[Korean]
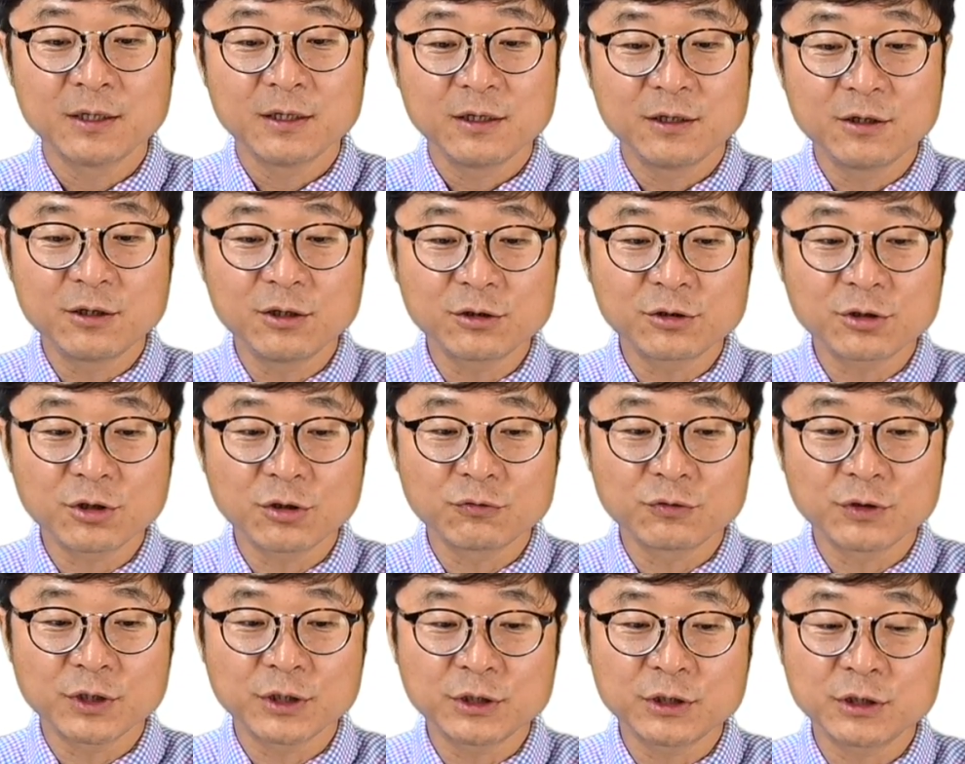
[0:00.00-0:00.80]
이럴
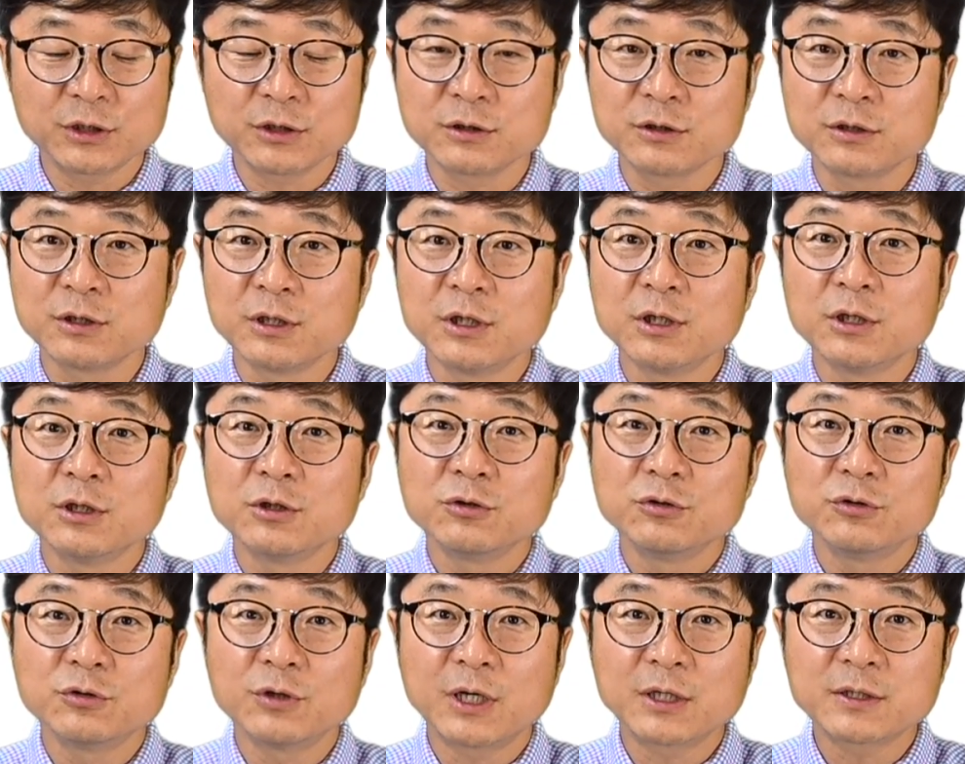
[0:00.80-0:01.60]
경우에는
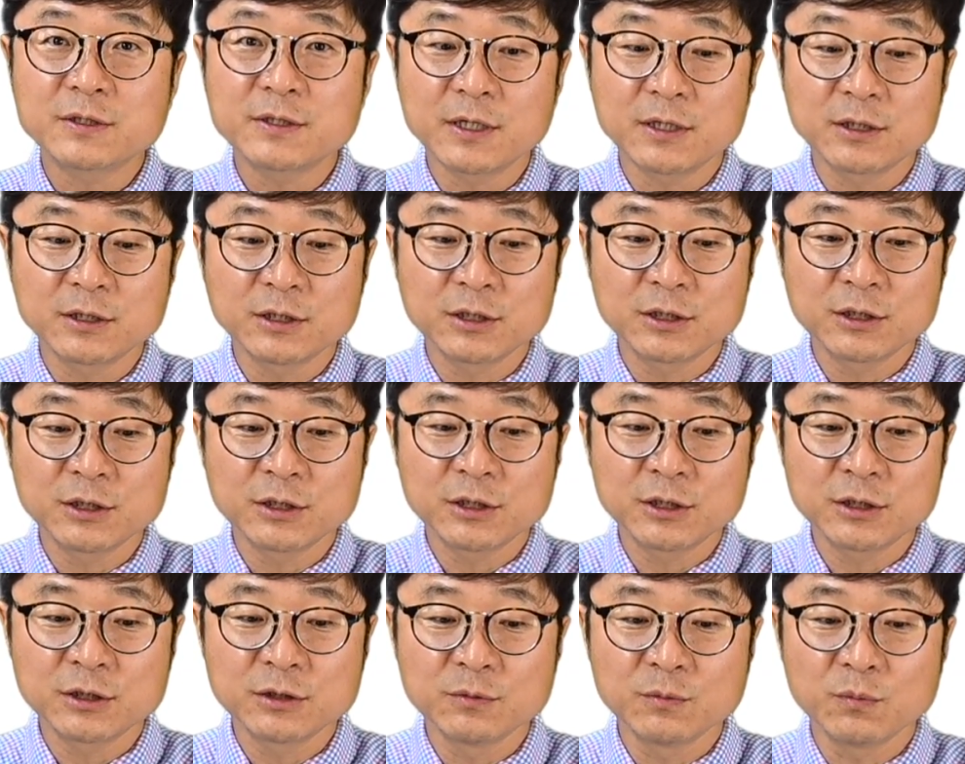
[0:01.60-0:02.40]

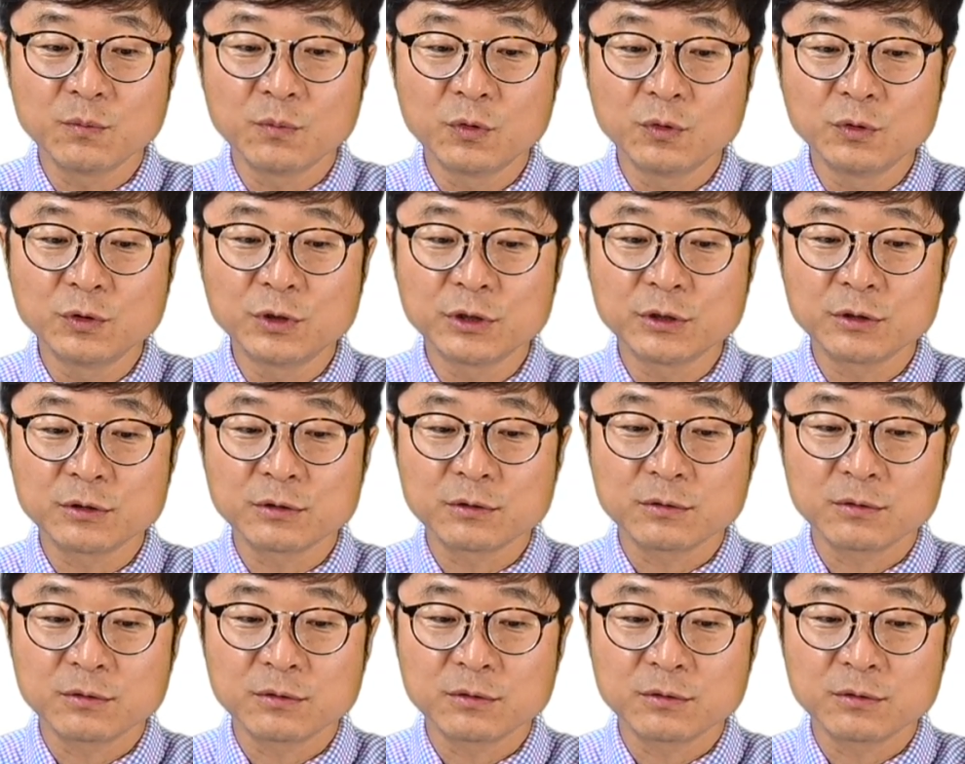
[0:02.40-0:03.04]
유학생은 모든